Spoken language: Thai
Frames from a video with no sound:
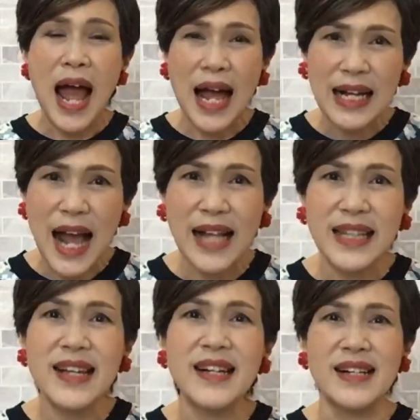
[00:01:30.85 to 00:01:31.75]
อาการ
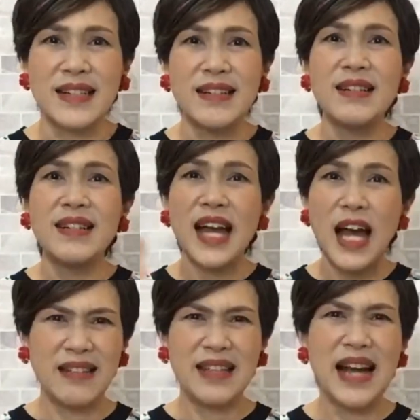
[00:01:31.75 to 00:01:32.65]
ที่เกิดขึ้นนะ
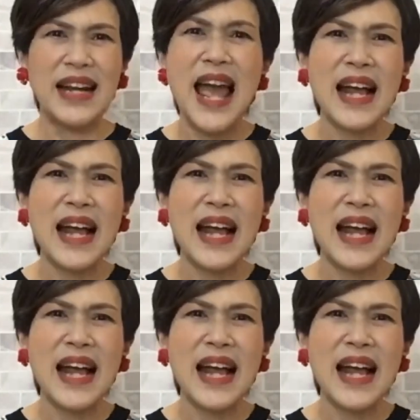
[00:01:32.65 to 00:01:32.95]
คะอย่างแร